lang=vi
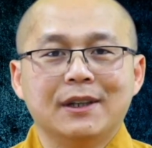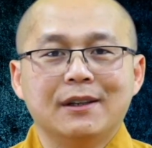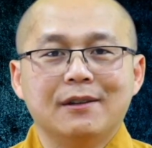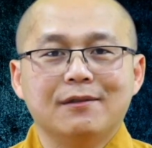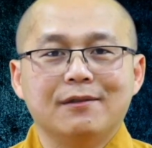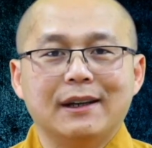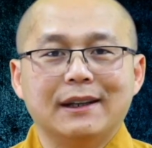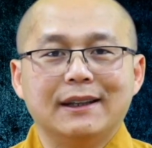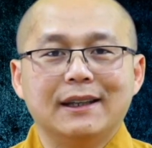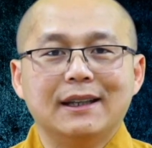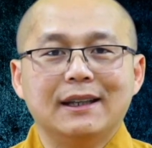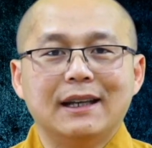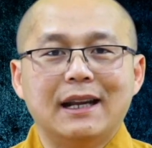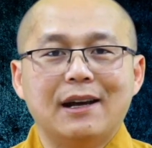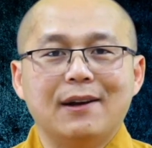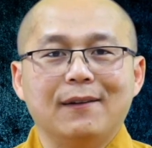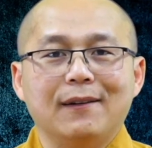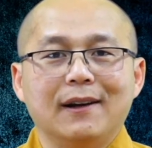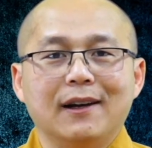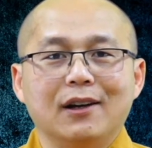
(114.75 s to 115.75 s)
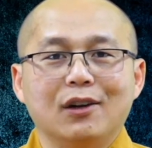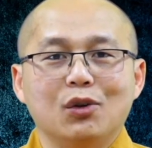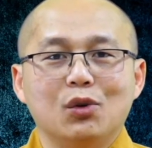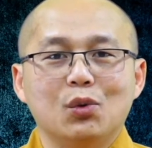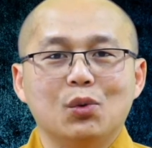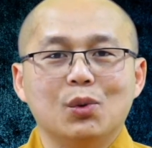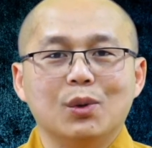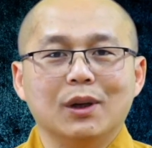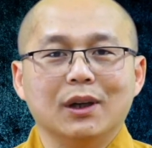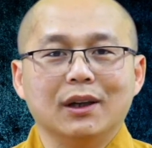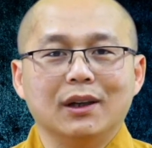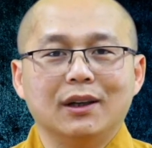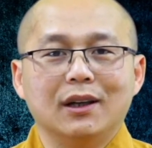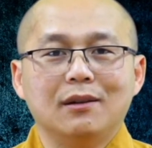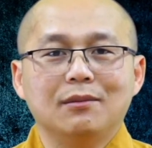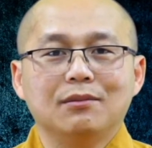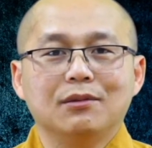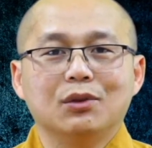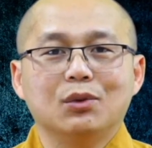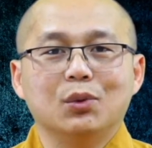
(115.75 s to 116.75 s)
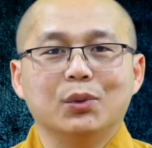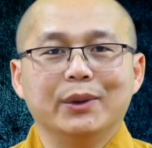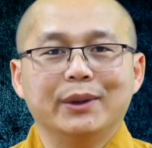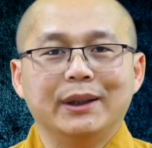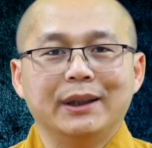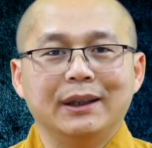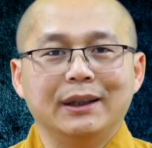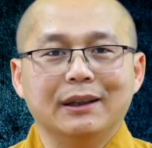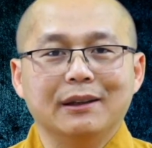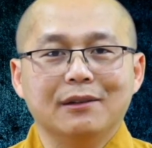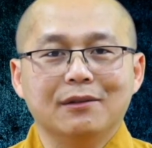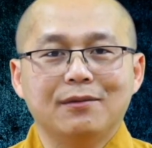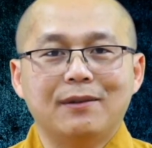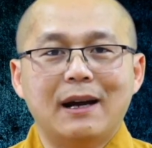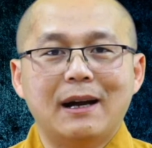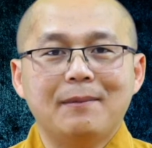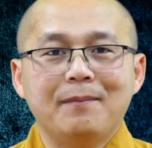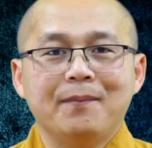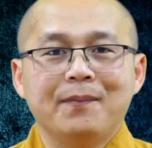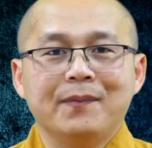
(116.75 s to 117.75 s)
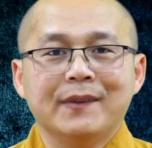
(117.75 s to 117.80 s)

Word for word: Và thế nào là nguồn gốc của thiện pháp?